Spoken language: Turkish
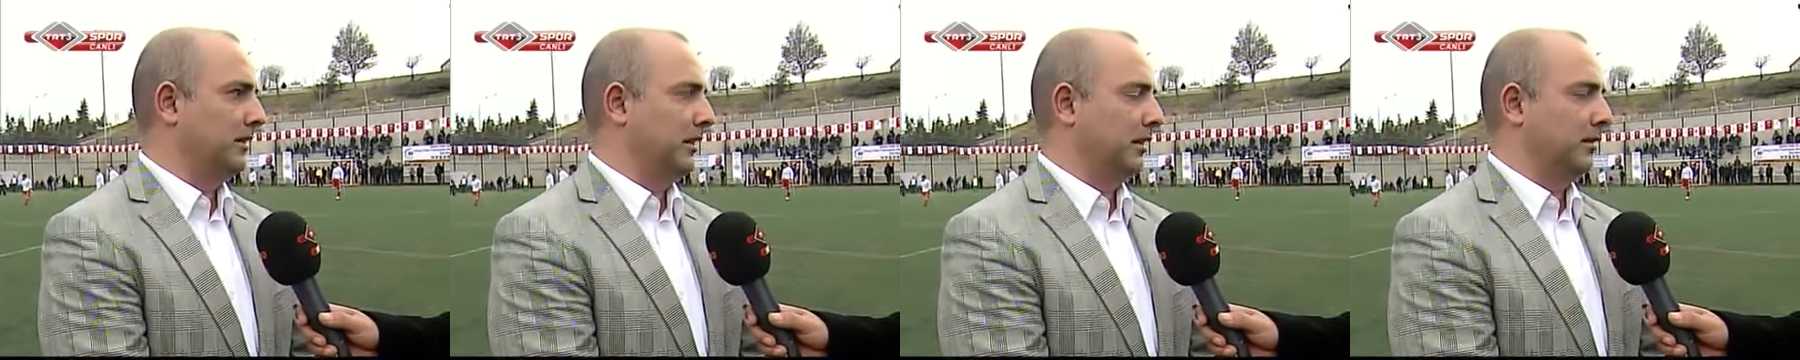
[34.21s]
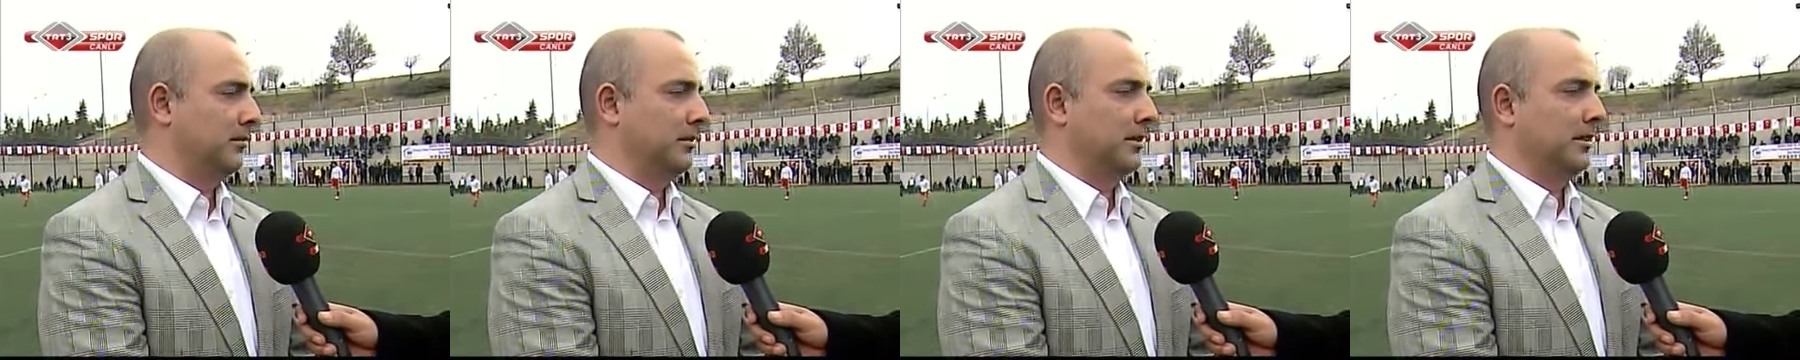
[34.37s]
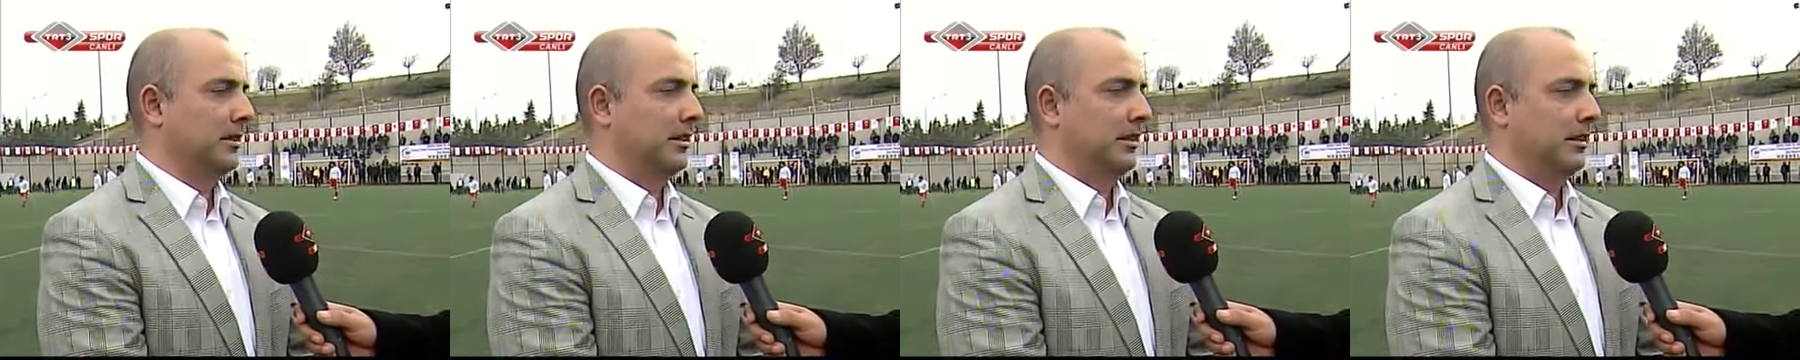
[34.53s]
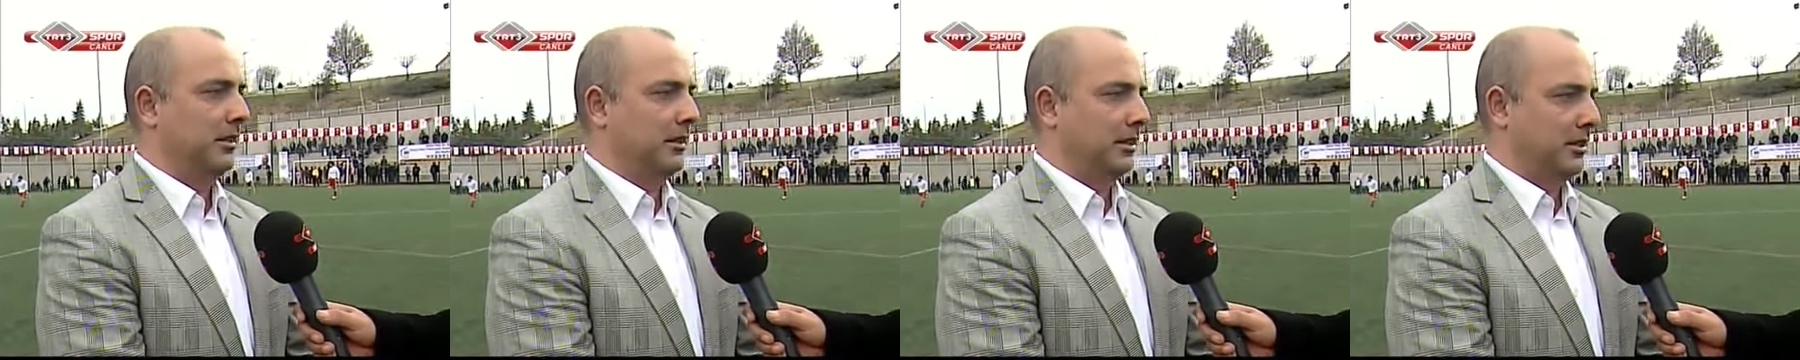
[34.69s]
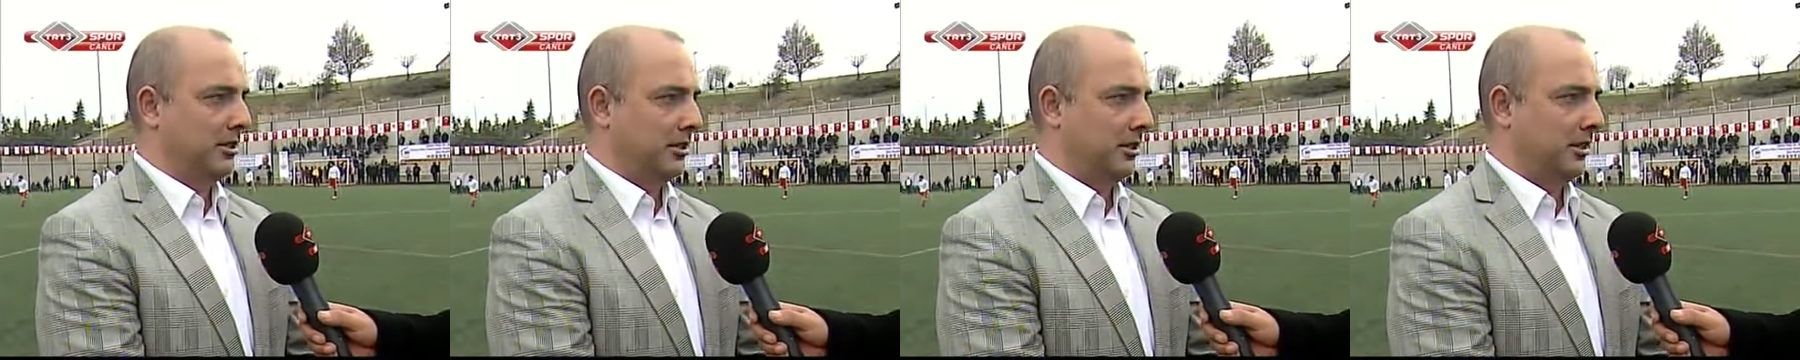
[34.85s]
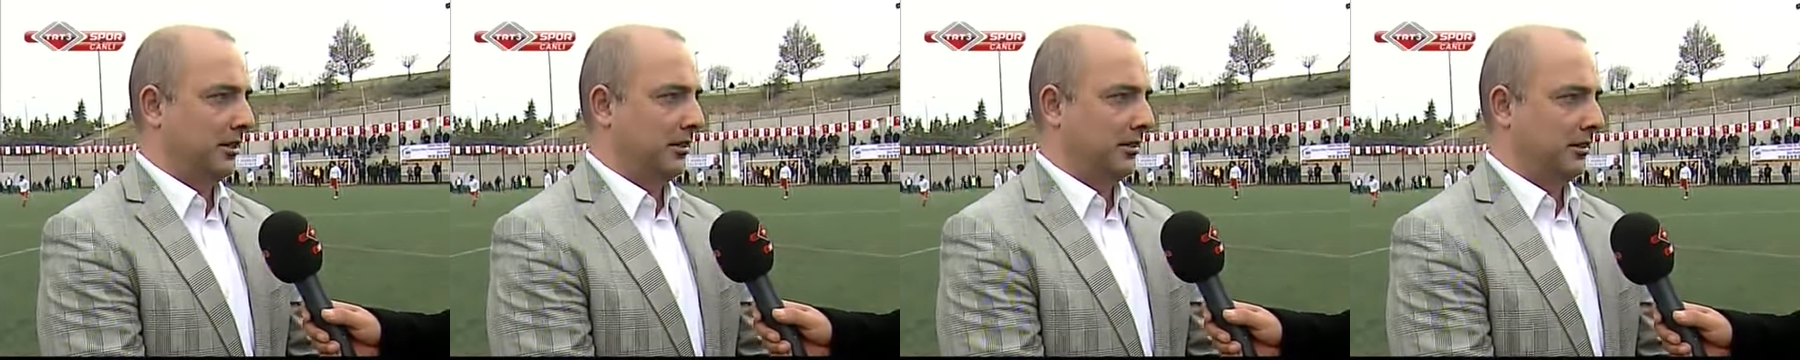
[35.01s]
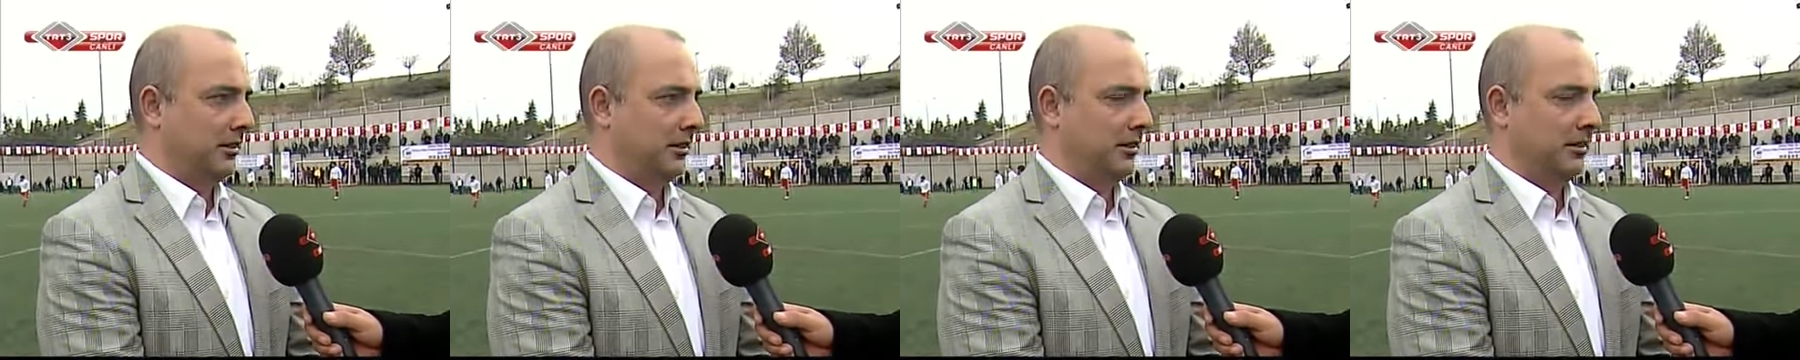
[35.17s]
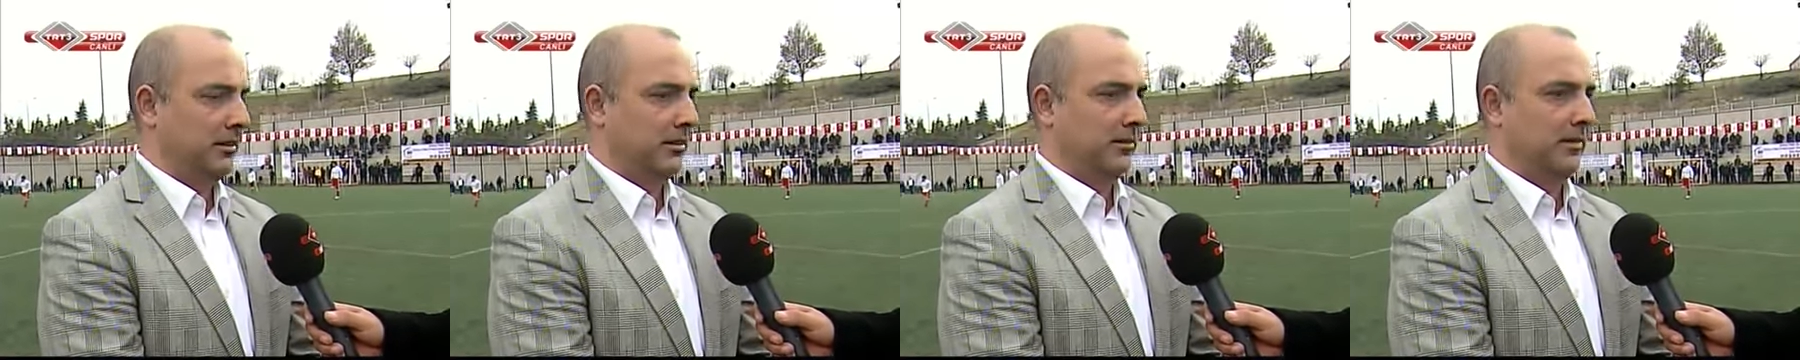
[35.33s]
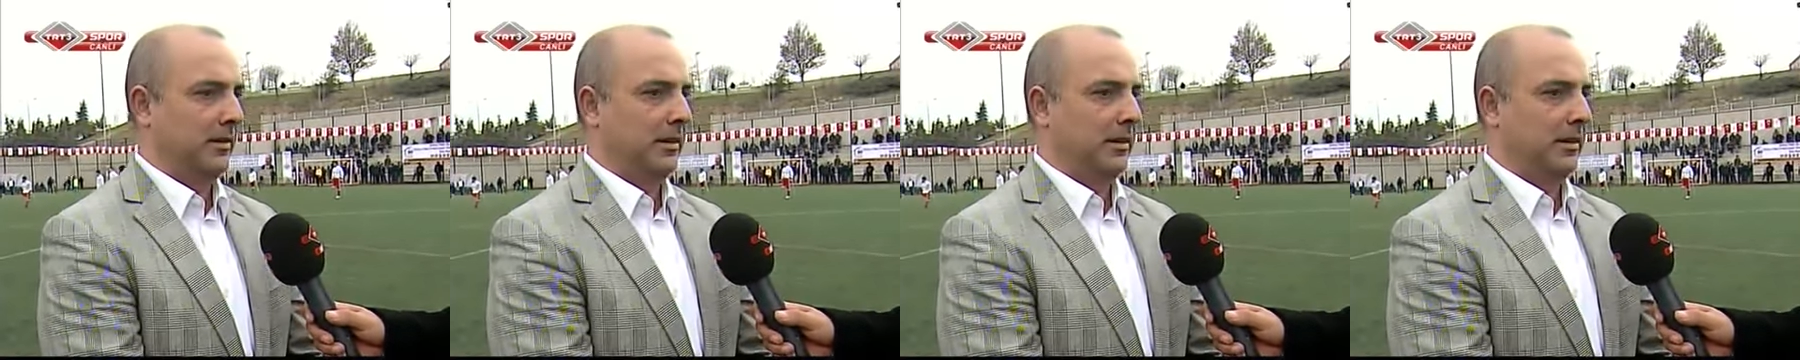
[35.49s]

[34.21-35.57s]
daha bizlere yaşattılar.